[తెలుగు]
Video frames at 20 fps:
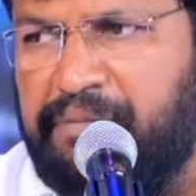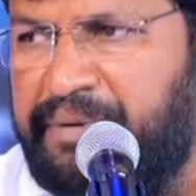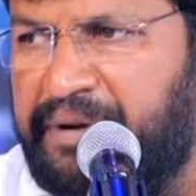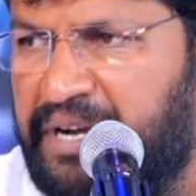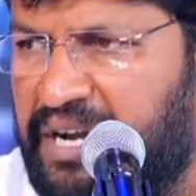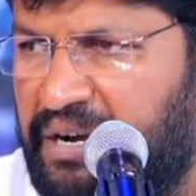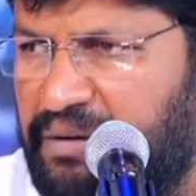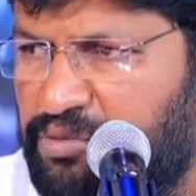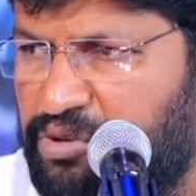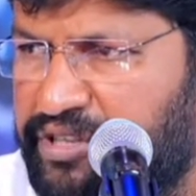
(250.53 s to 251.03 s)

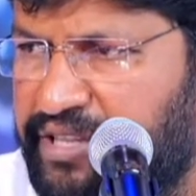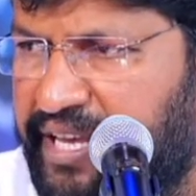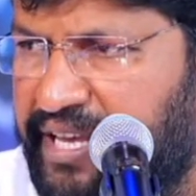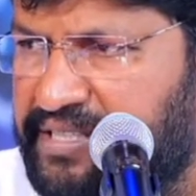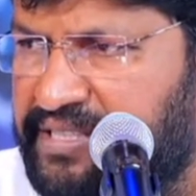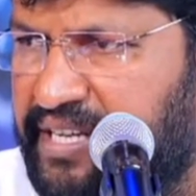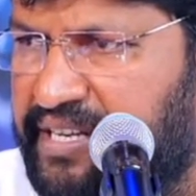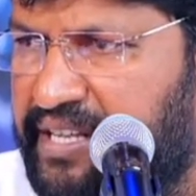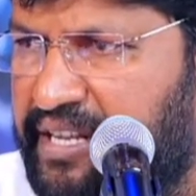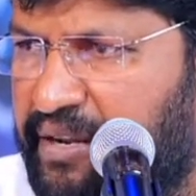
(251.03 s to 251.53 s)
చెప్పాక
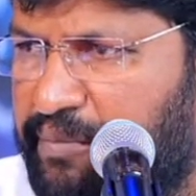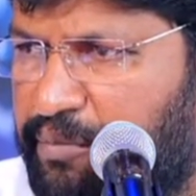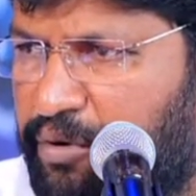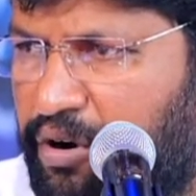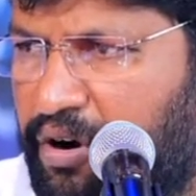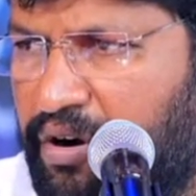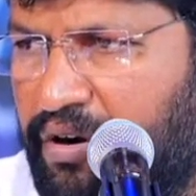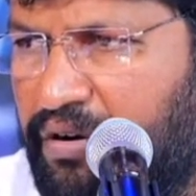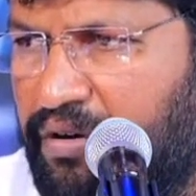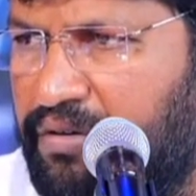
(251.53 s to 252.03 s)
ముందే
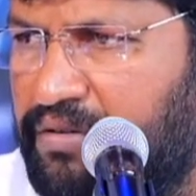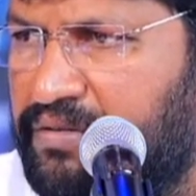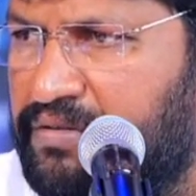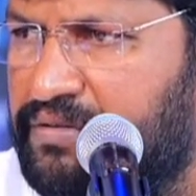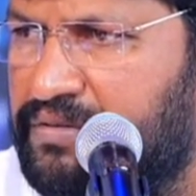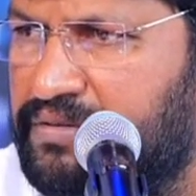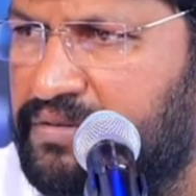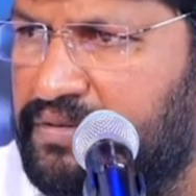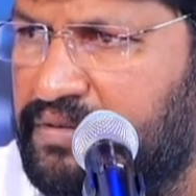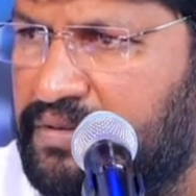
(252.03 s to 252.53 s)
శరీరం భోగం
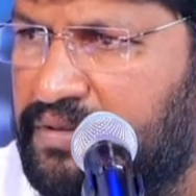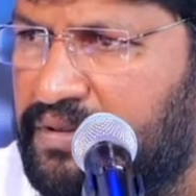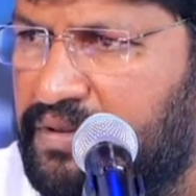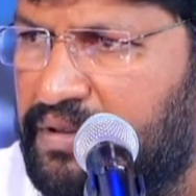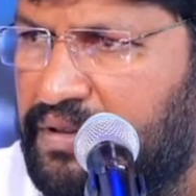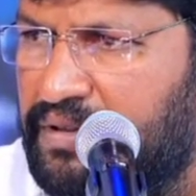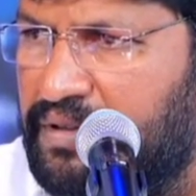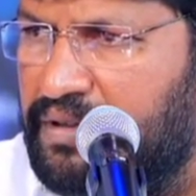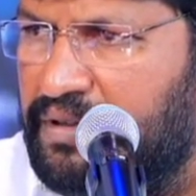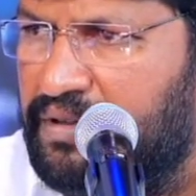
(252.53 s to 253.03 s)

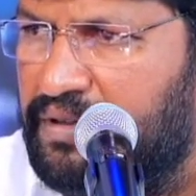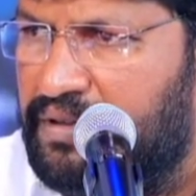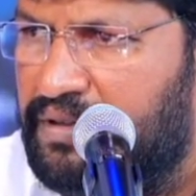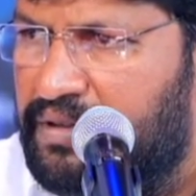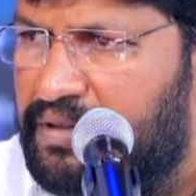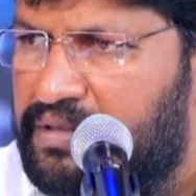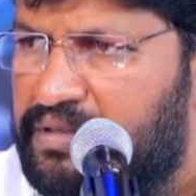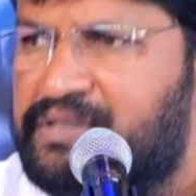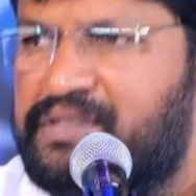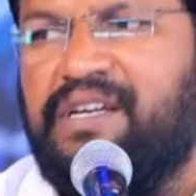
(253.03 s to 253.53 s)

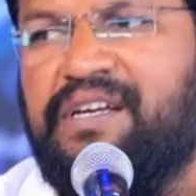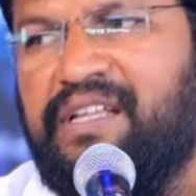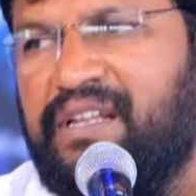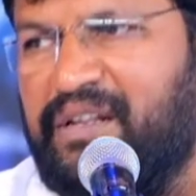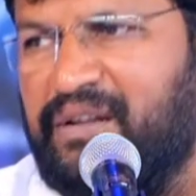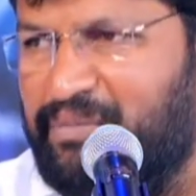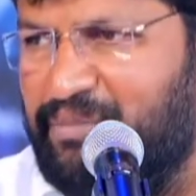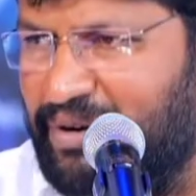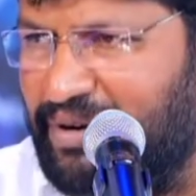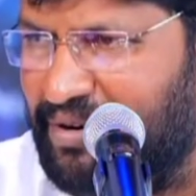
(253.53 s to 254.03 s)

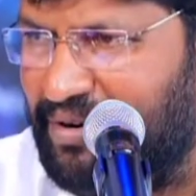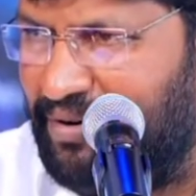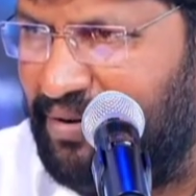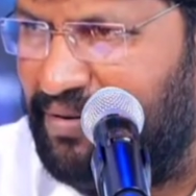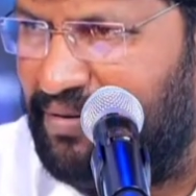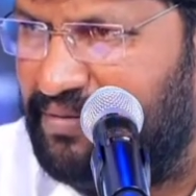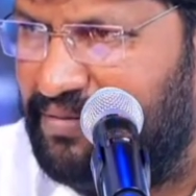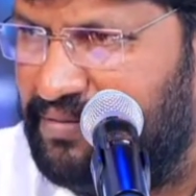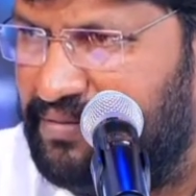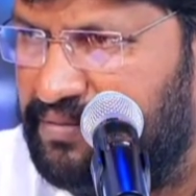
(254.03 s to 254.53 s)
శరీరం
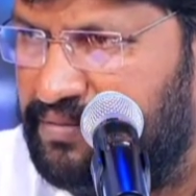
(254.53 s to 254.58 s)
భోగం